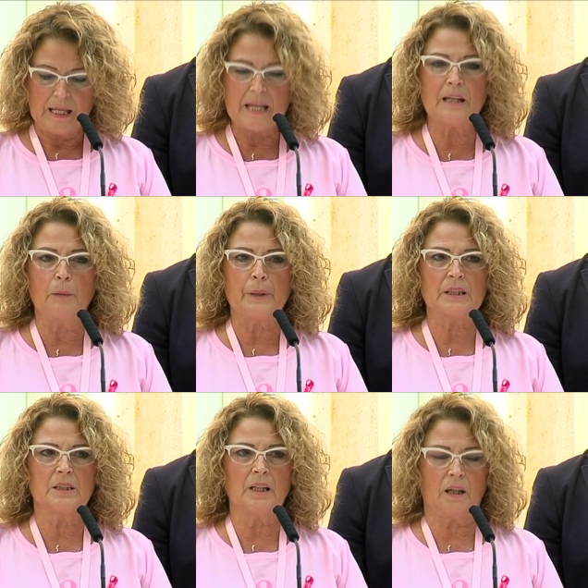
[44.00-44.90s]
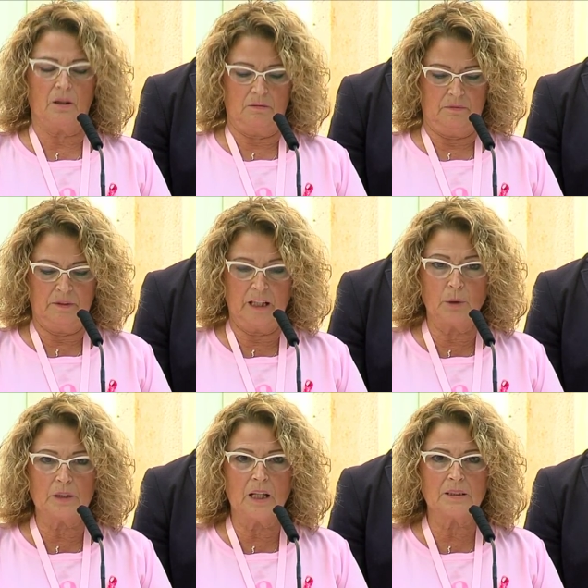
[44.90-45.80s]
y del prestigio de
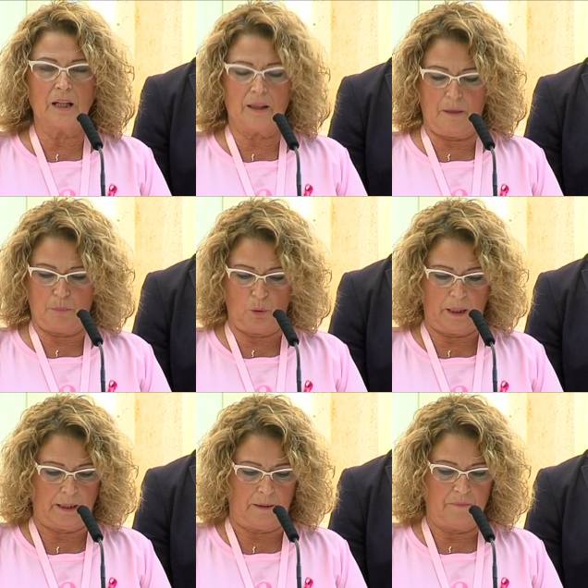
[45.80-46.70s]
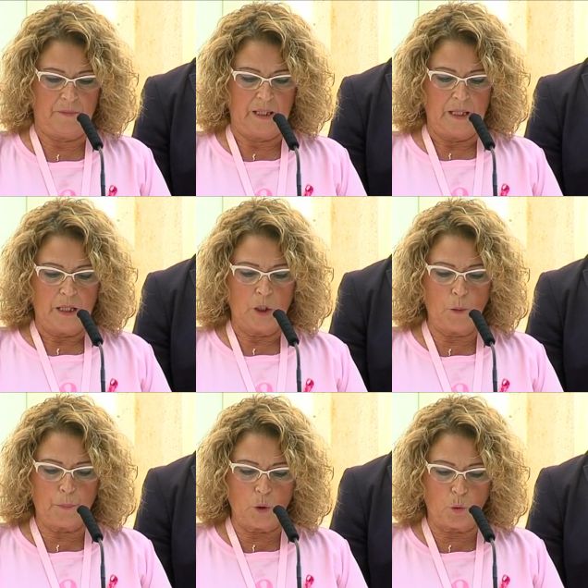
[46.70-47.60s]
nuestra sanidad pública. Nos
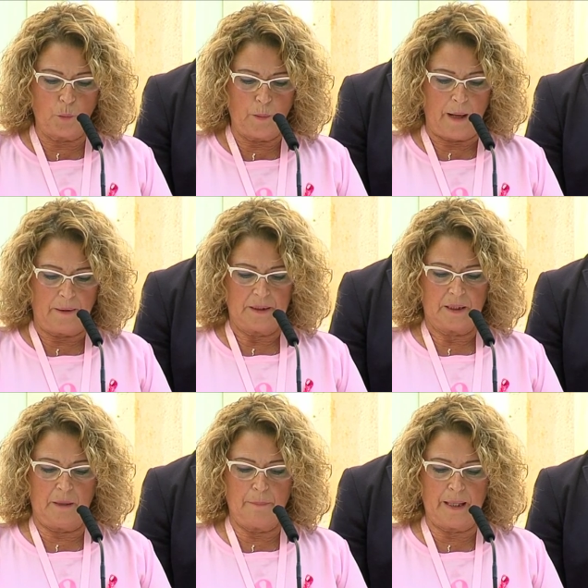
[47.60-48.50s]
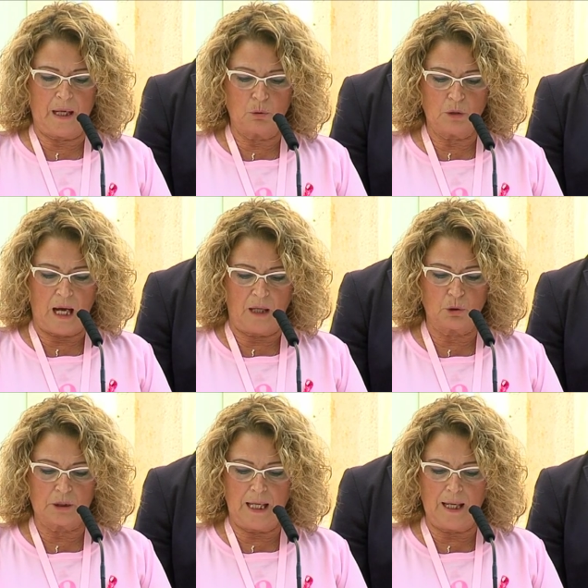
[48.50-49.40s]
preocupa que para
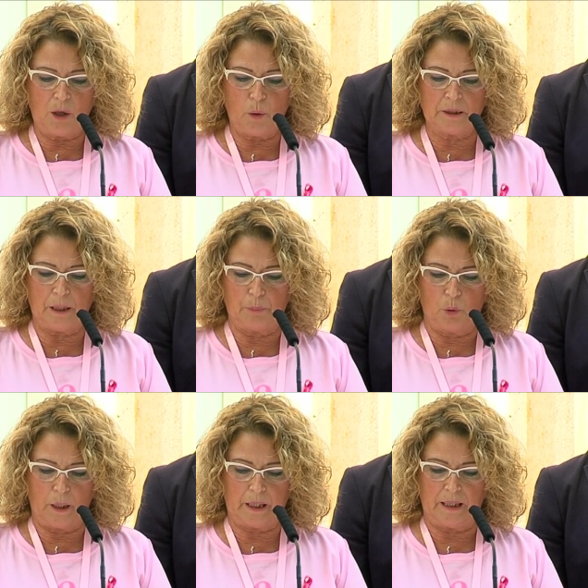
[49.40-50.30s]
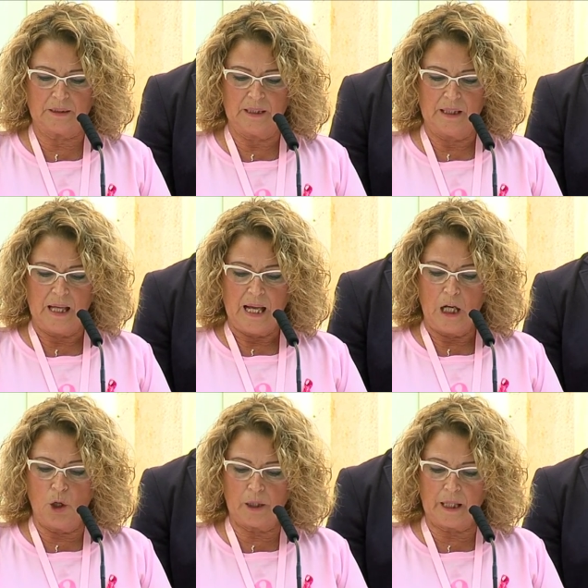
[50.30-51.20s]
ajustar las cuentas públicas,
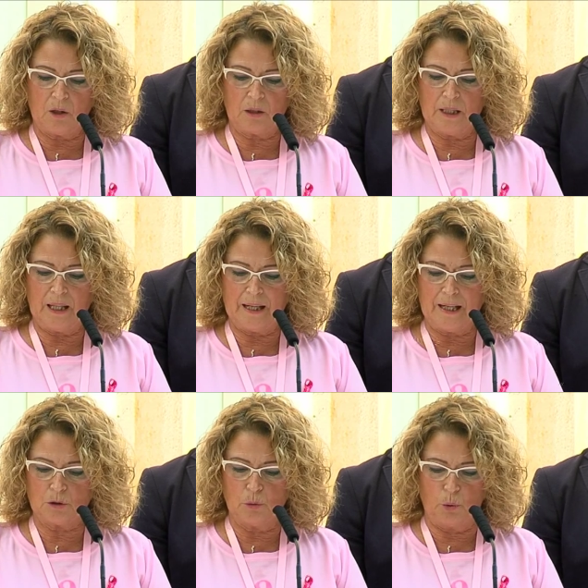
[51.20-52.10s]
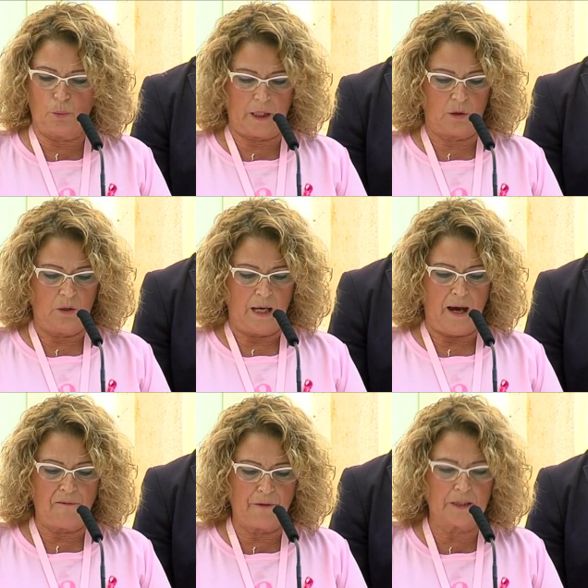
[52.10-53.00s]
los recortes de gasto público
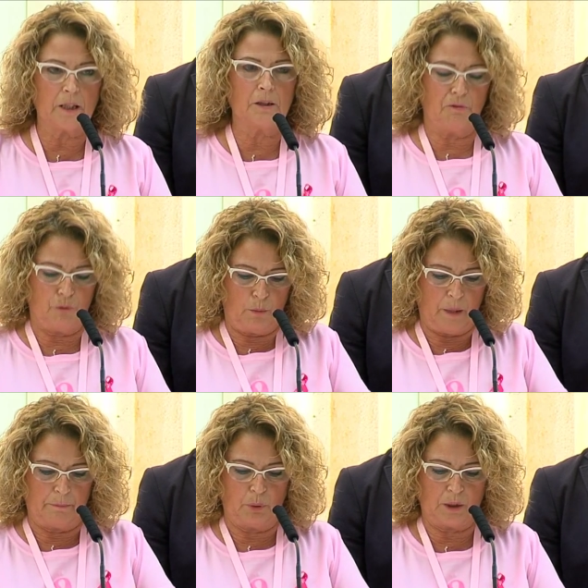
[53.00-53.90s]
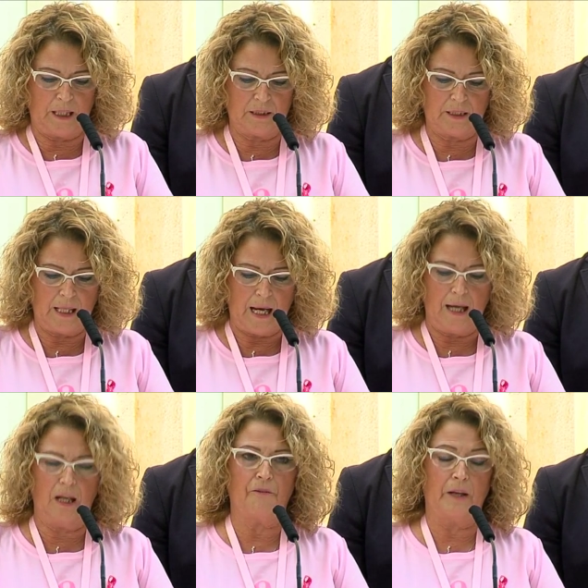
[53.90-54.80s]
afecten de forma importante a
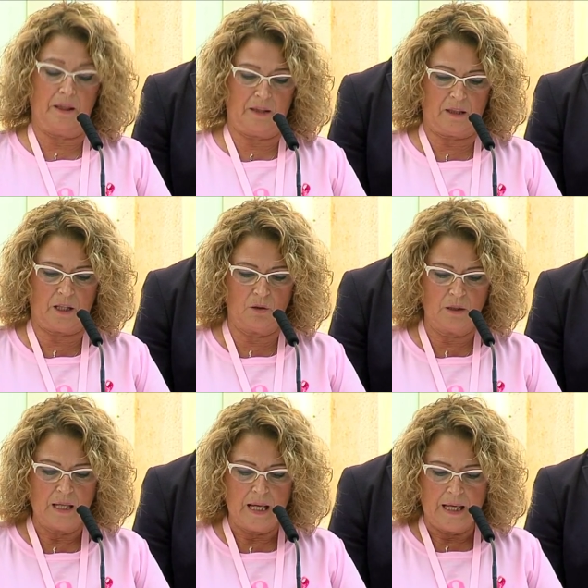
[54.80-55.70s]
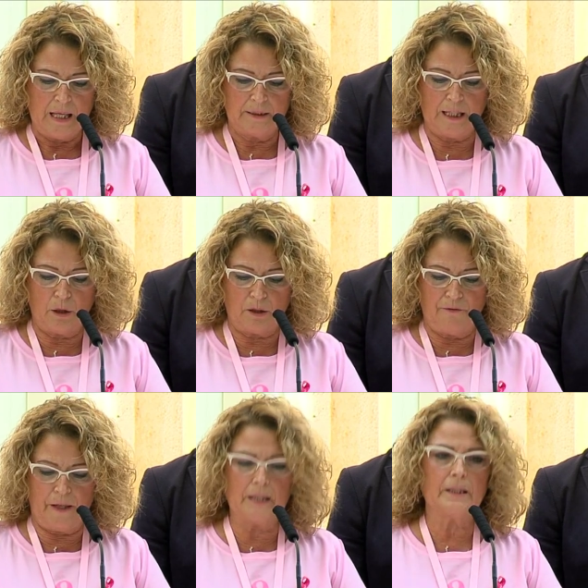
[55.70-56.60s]
la financiación de los
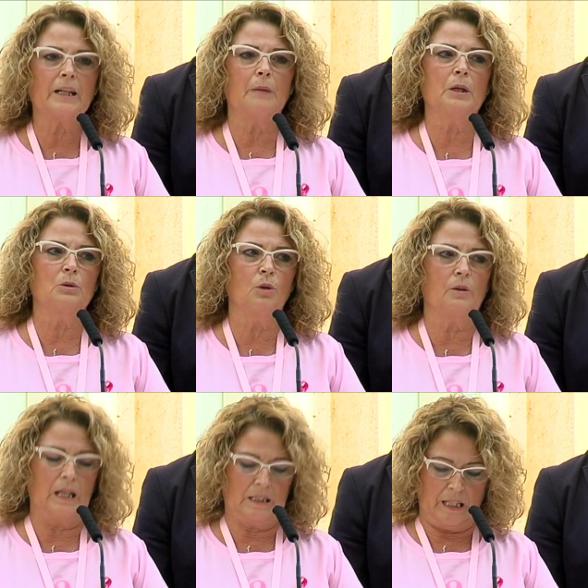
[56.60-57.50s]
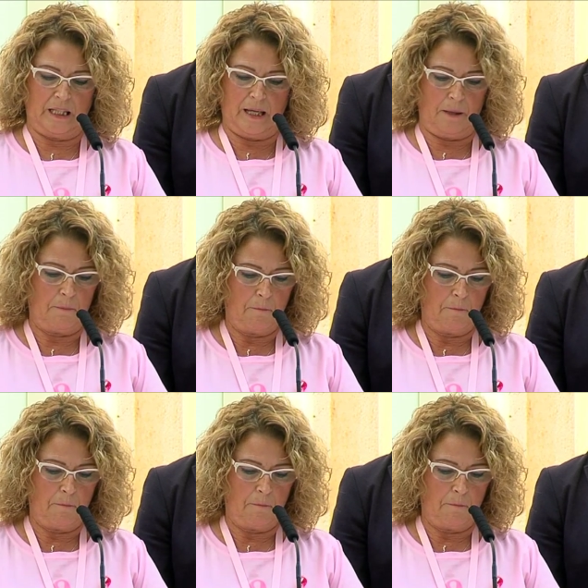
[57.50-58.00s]
diferentes capítulos de la sanidad,